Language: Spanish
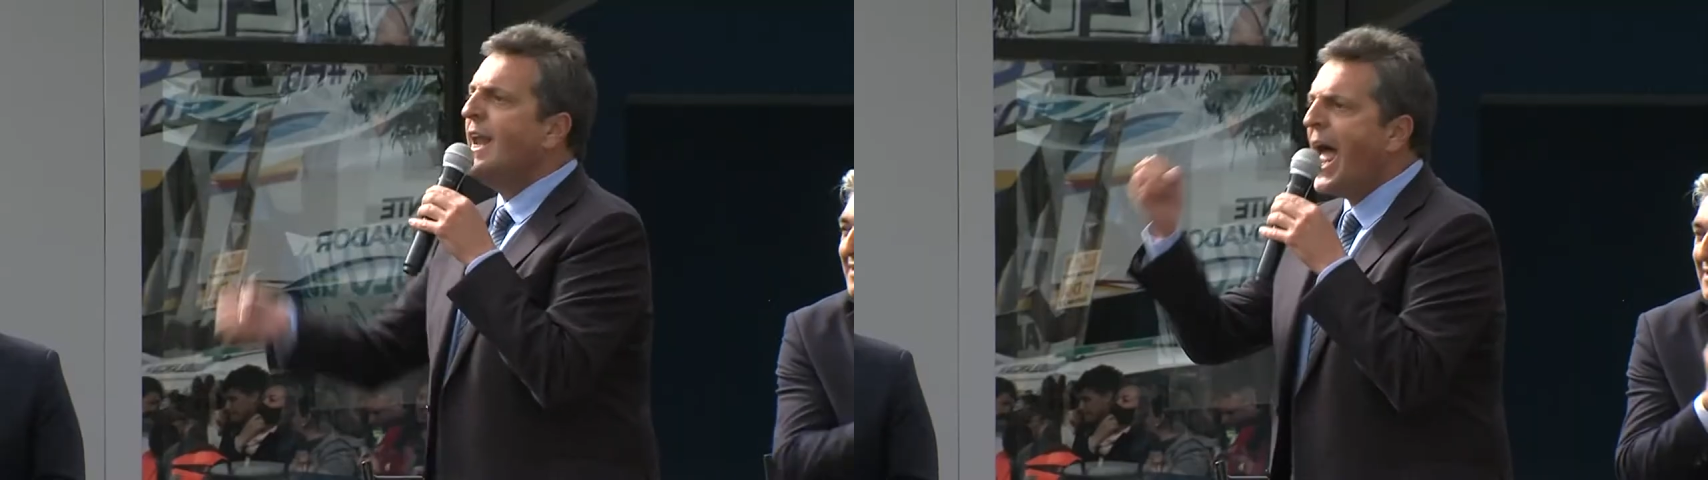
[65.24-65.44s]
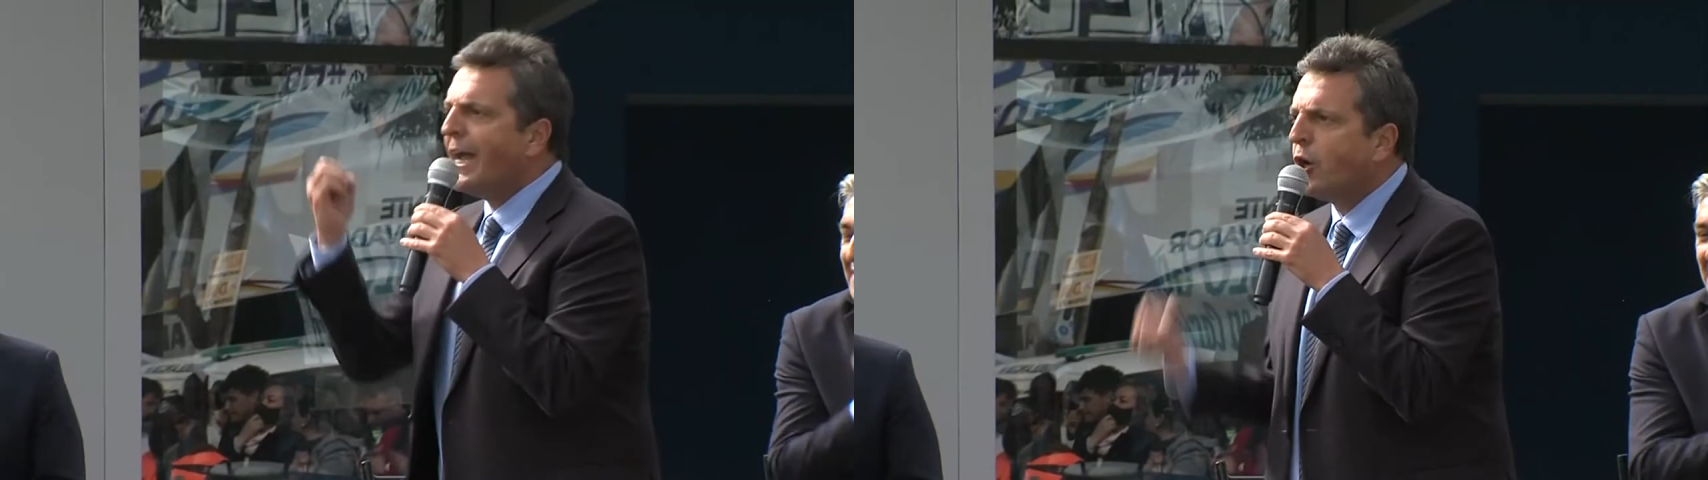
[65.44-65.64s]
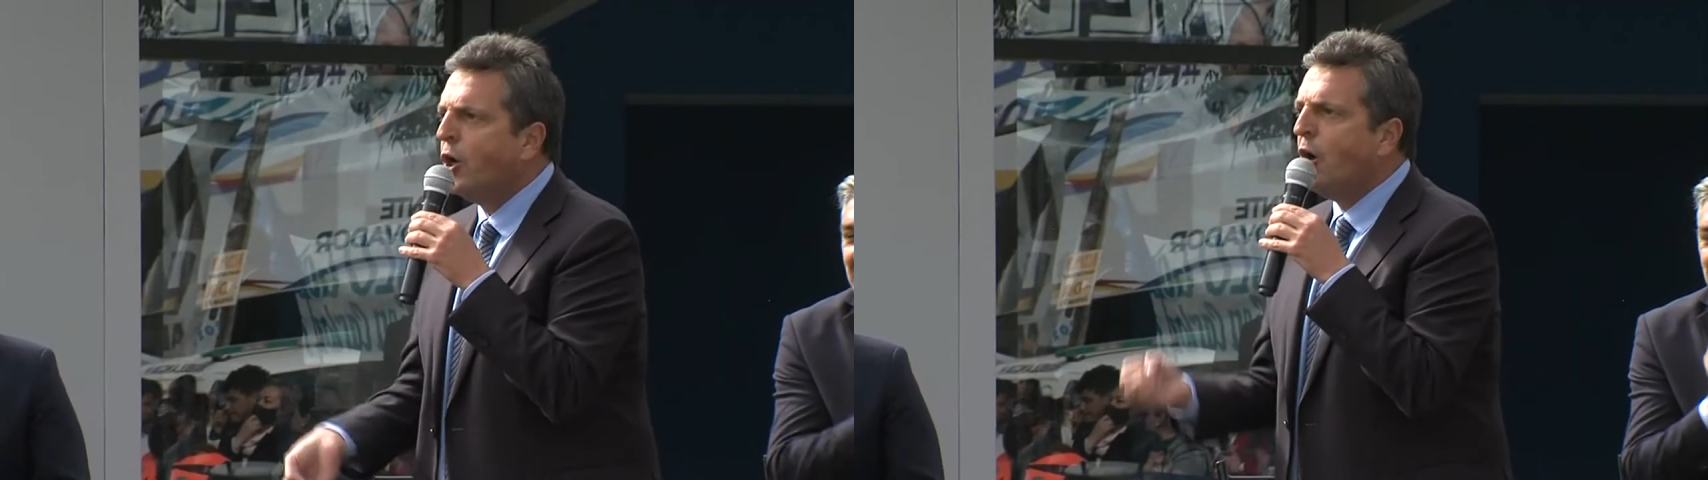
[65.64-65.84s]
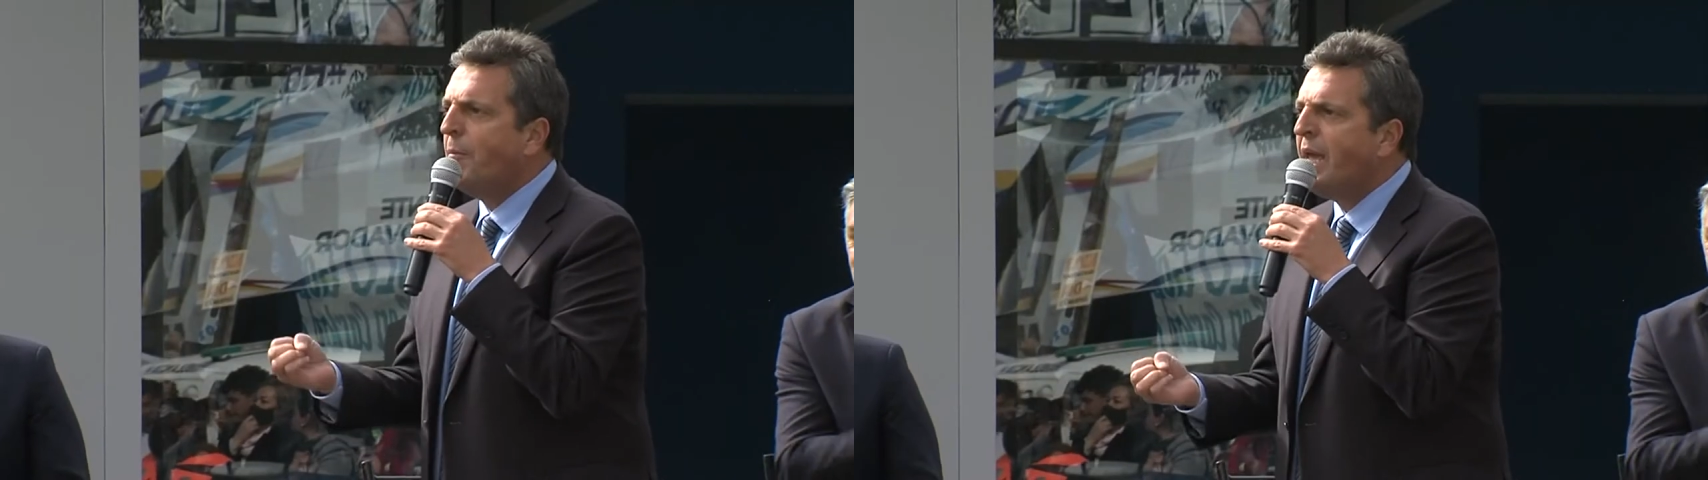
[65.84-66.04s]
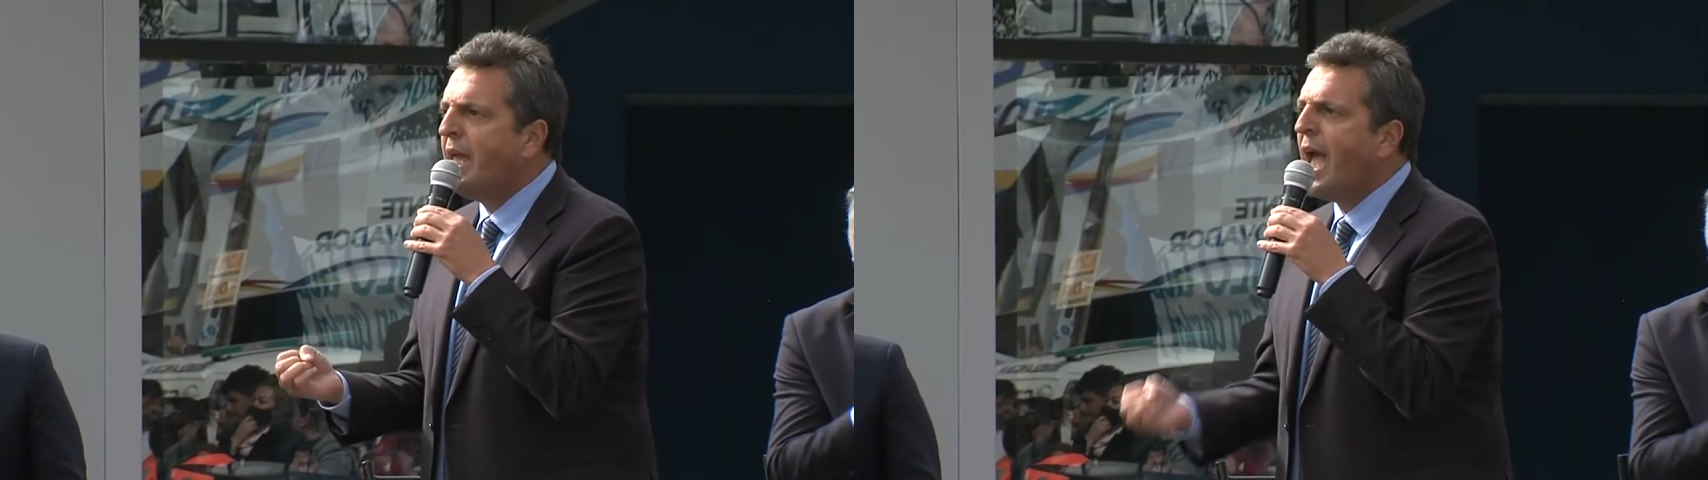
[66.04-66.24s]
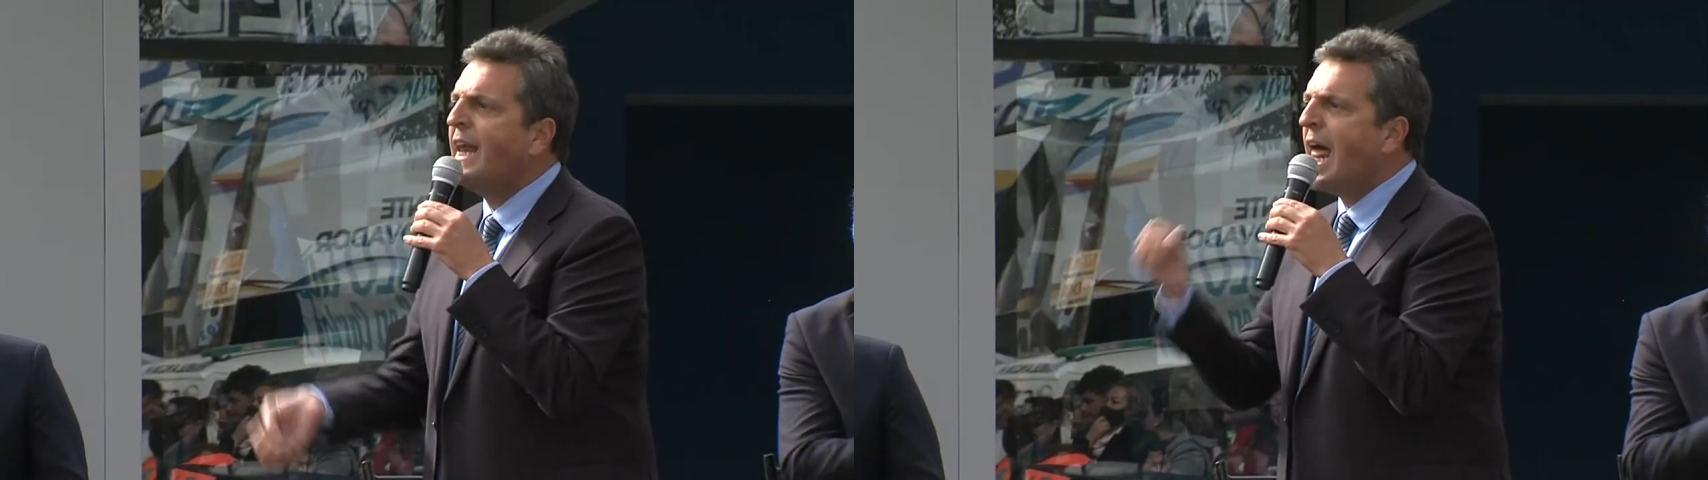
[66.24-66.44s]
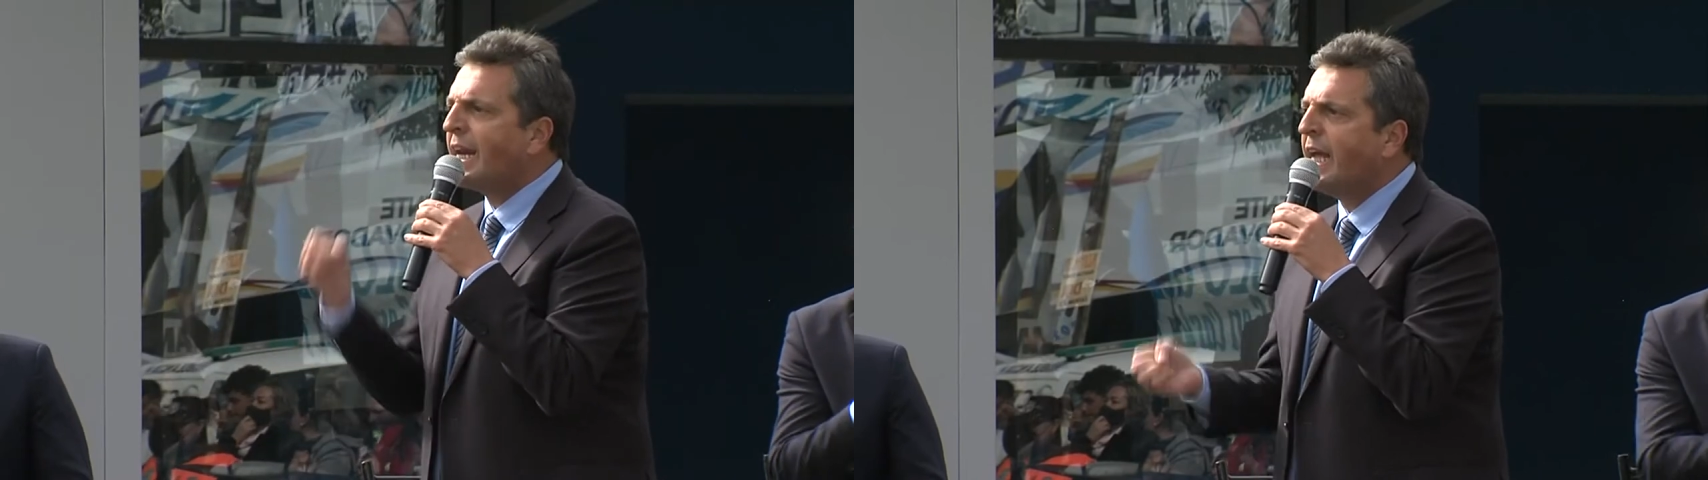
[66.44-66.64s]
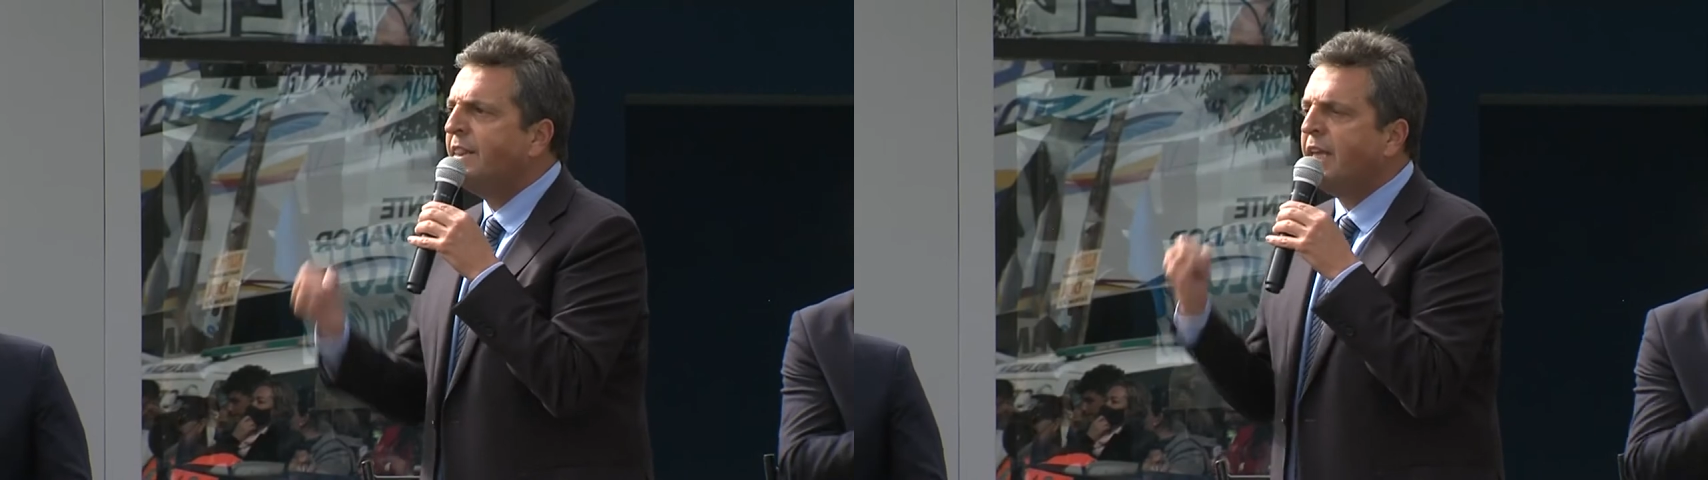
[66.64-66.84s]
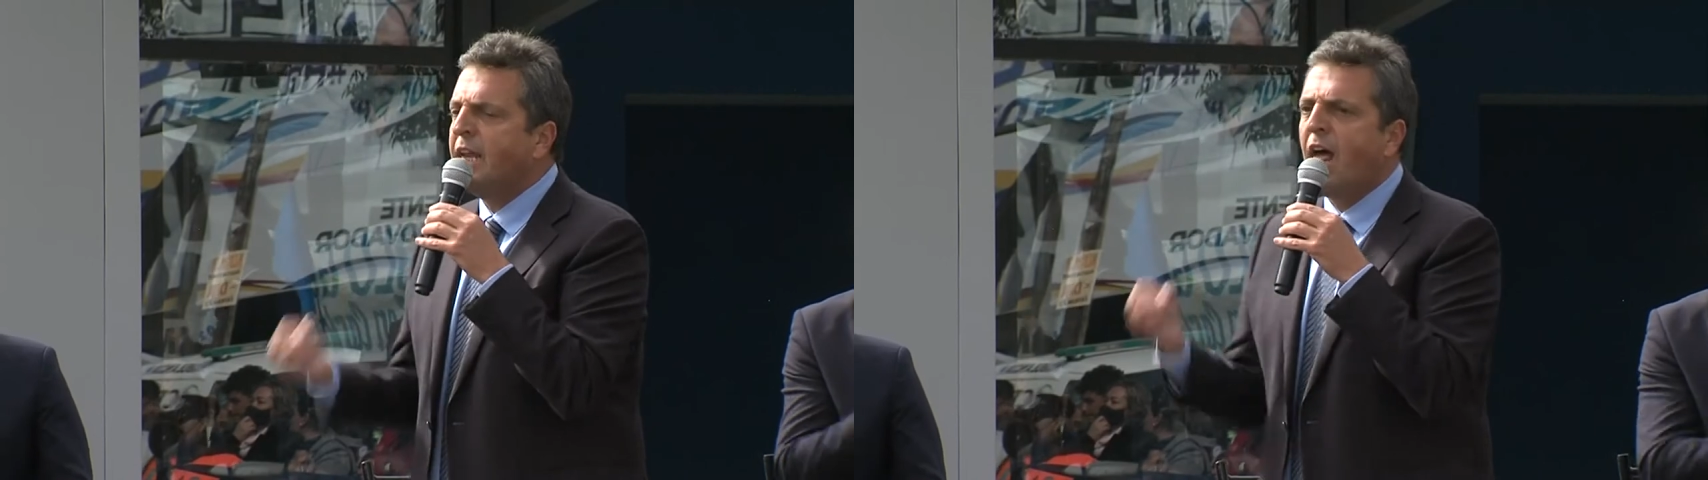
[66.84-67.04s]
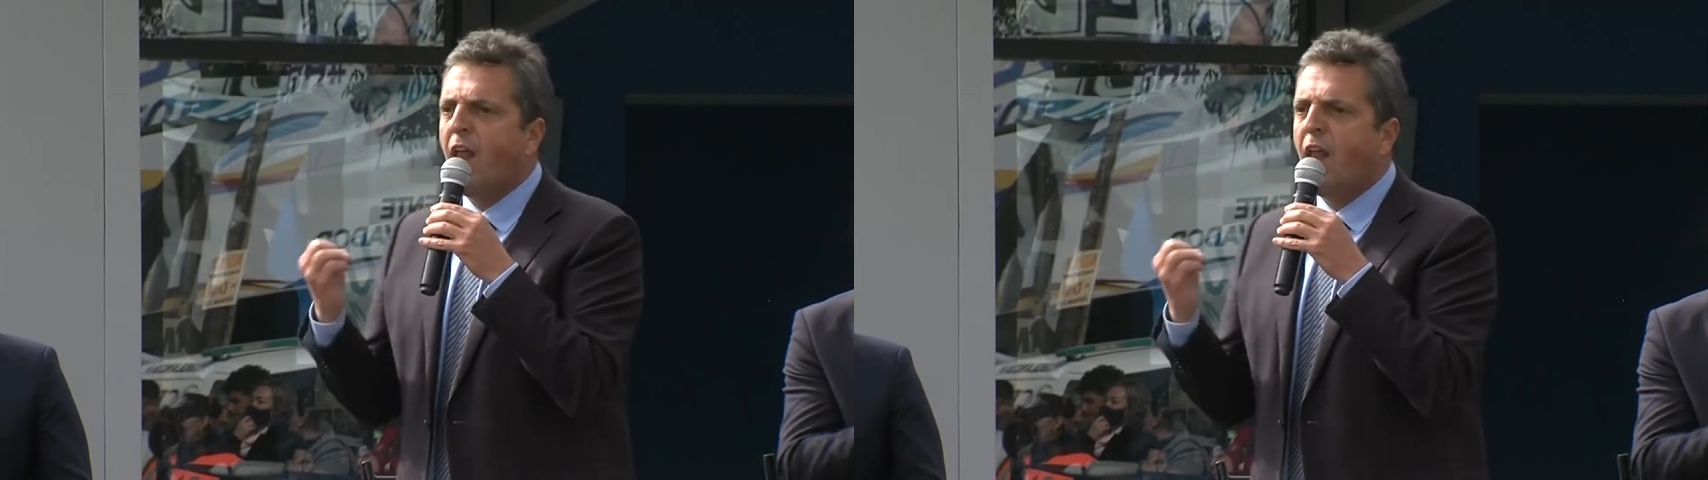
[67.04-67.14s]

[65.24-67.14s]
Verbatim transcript: la economía y la Argentina